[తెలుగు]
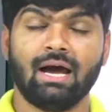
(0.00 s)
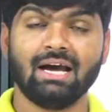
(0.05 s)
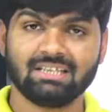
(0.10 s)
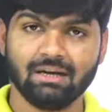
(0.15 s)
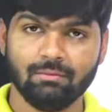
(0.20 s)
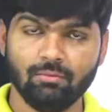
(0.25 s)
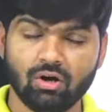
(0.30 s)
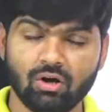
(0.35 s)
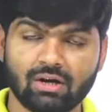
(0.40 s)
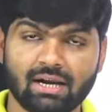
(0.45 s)

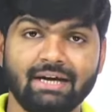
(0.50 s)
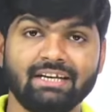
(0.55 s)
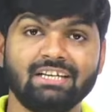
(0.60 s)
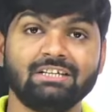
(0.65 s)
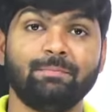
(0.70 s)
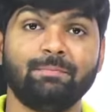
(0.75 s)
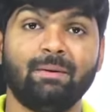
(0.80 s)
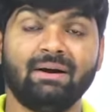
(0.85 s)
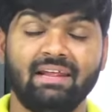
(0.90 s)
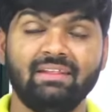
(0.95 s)
రాష్ట్రంలో
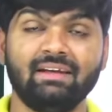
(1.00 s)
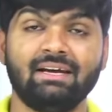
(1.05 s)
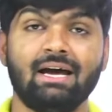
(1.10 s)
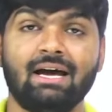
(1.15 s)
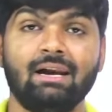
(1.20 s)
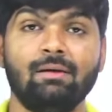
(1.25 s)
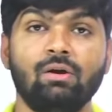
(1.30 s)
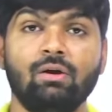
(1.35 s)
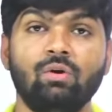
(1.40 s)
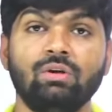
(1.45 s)
కాంగ్రెస్ పార్టీ
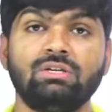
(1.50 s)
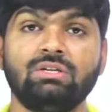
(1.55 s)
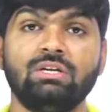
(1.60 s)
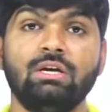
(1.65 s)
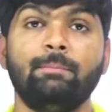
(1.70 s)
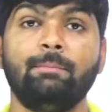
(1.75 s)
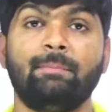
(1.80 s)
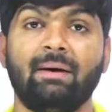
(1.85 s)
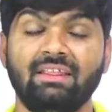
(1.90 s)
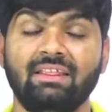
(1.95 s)
అధికారంలోకి
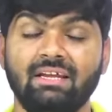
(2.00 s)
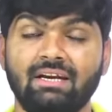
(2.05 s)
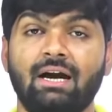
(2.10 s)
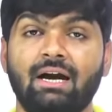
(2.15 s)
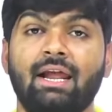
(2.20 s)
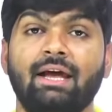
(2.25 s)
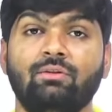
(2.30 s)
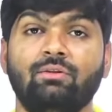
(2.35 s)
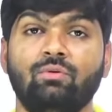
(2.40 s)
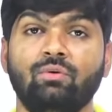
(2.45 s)
వచ్చి పది
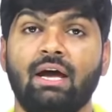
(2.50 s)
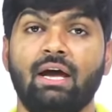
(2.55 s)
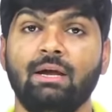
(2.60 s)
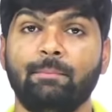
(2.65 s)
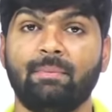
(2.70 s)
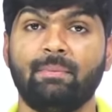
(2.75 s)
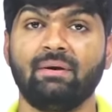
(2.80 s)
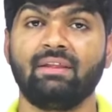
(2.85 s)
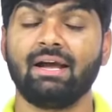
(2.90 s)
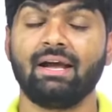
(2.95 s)
నెలలు అవుతున్నా
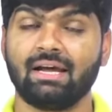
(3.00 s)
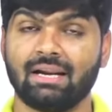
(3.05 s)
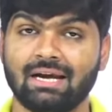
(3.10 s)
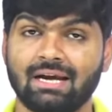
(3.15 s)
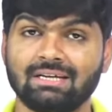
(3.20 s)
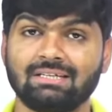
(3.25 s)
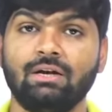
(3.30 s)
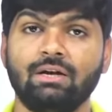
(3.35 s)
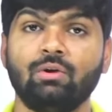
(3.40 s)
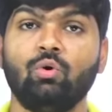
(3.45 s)
ఇప్పటిదాకా
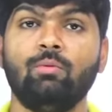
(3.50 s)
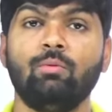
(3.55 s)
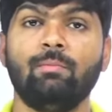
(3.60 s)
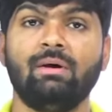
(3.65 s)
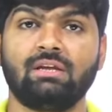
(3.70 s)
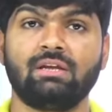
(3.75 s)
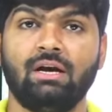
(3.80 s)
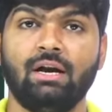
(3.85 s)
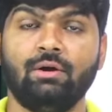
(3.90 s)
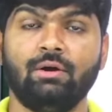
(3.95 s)
రాష్ట్రానికి
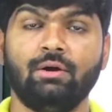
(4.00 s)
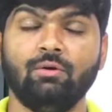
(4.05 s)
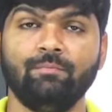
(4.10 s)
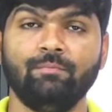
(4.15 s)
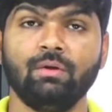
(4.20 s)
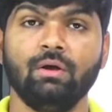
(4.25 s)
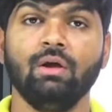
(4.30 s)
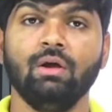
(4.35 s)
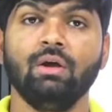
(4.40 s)
హోంమంత్రి లేడు